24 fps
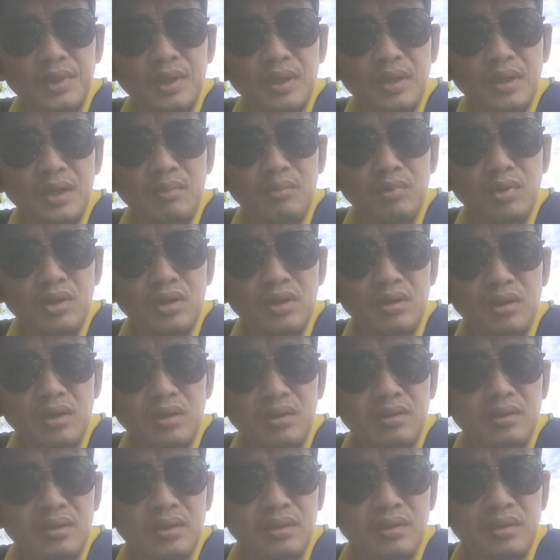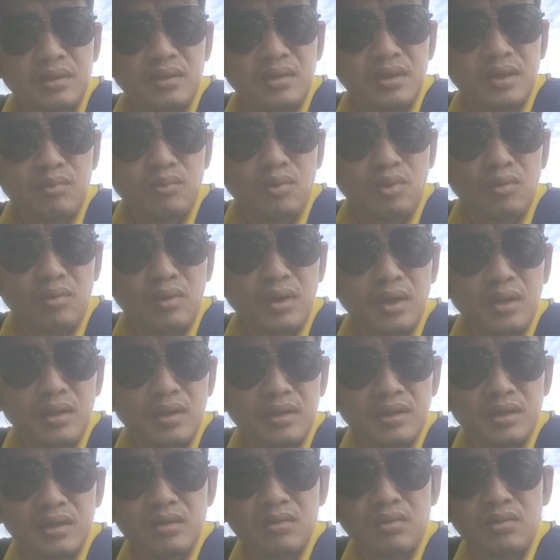thì em đó là nữ thì khám phụ khoa
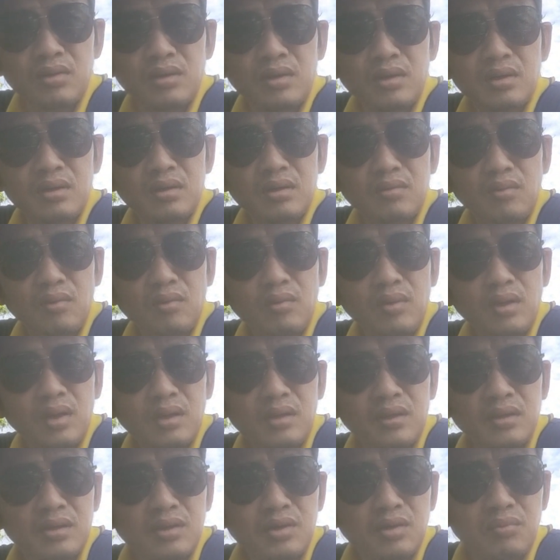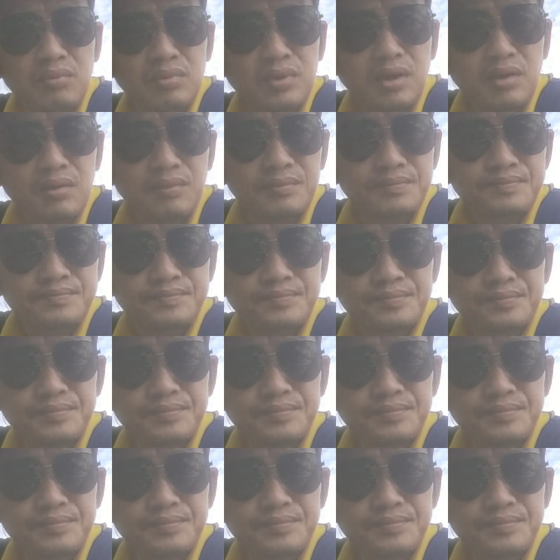thì sẽ có những người phụ khoa chung nhau